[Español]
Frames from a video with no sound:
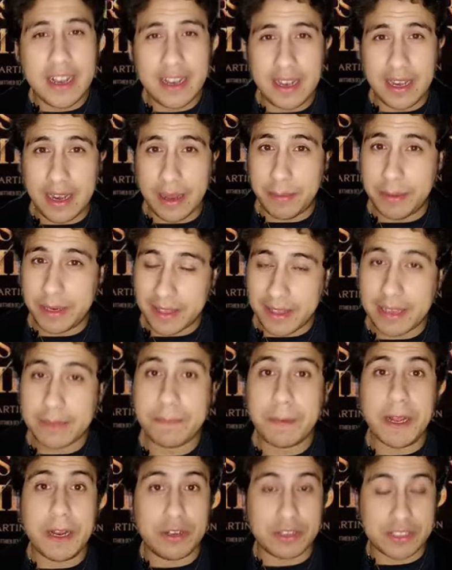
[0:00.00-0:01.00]
La verdad,
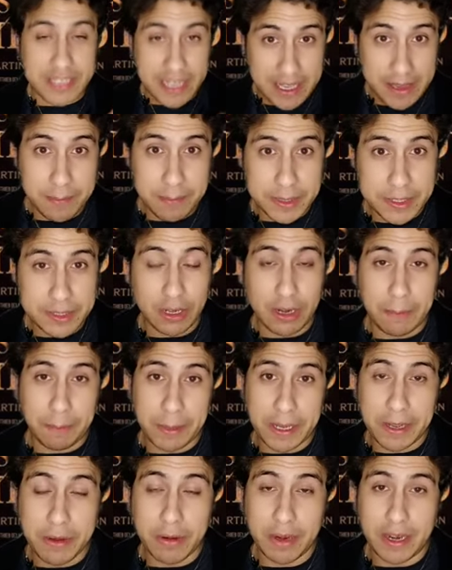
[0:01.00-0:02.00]
para los que hayan visto la
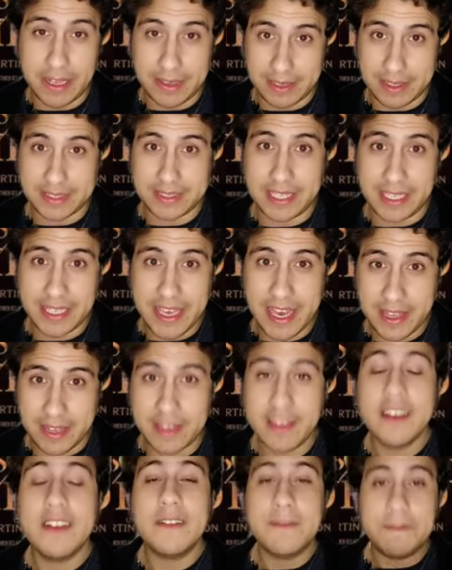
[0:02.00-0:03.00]
película de D'Artagnan,
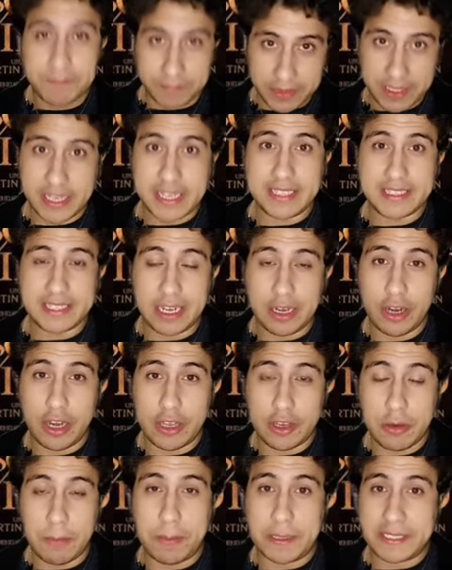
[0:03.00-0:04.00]
de que salió el
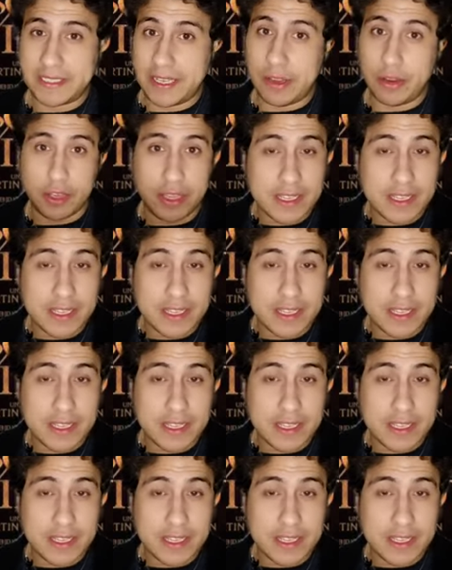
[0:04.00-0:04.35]
año pasado,